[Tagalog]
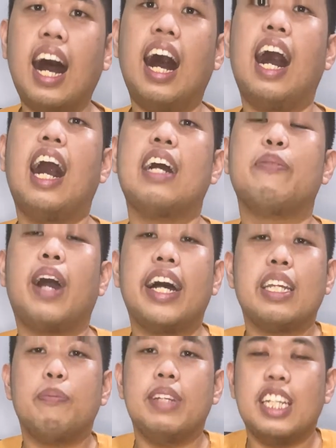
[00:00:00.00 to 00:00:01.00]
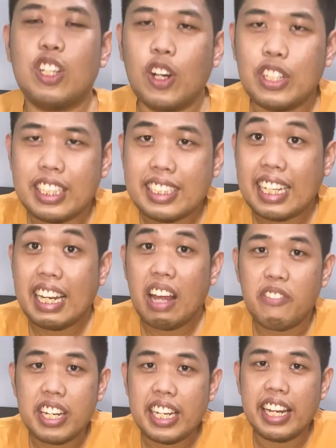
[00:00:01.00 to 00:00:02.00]
ang mga nabili ko this
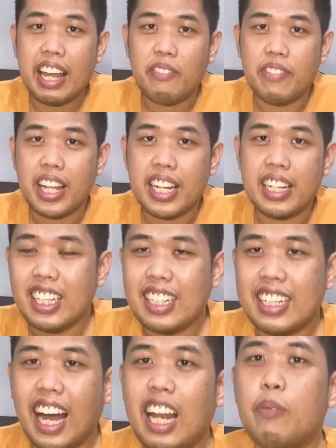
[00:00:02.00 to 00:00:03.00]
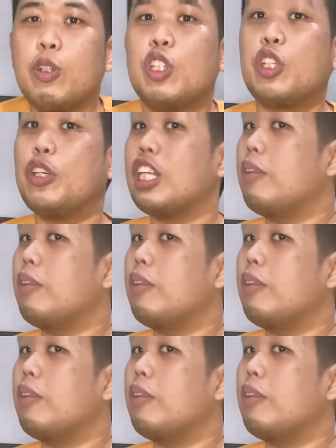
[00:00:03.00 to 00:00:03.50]
11-11 na alam mo yung 13